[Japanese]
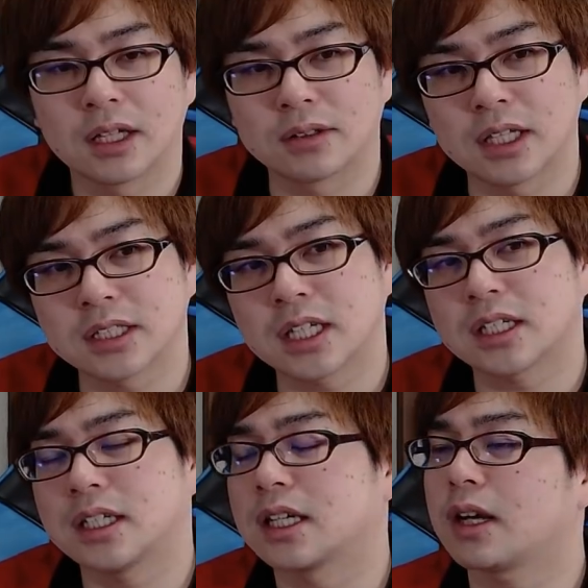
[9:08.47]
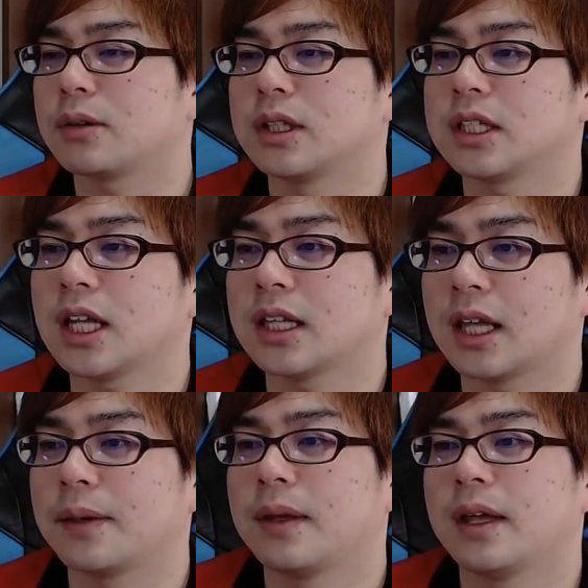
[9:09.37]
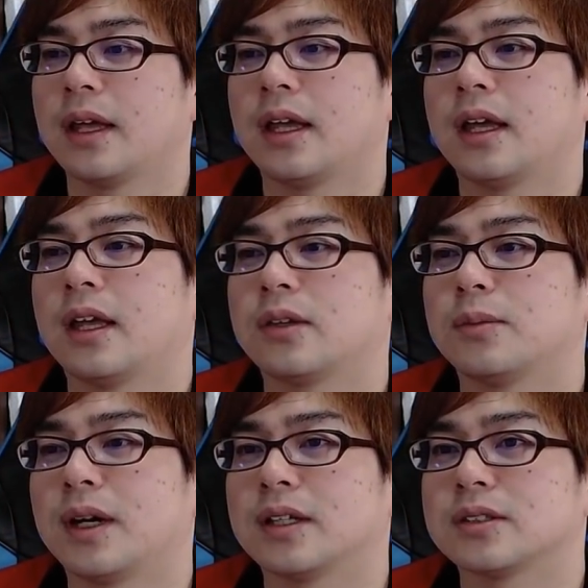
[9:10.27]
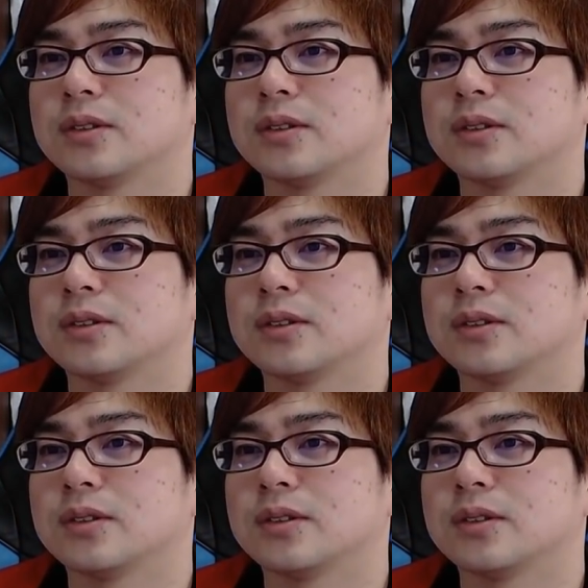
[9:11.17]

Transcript: あと、戦士デッキ結構人気なんで、えーとまあ、